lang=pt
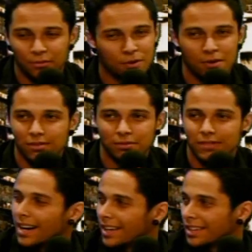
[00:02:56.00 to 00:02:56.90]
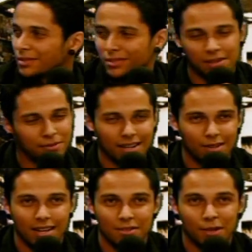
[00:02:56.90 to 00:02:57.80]
ficou faz, o
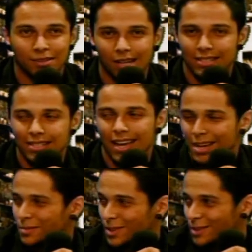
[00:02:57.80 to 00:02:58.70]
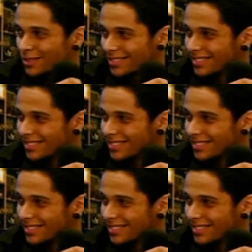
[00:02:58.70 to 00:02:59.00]
significado é esse, faltaram as ideias mesmo.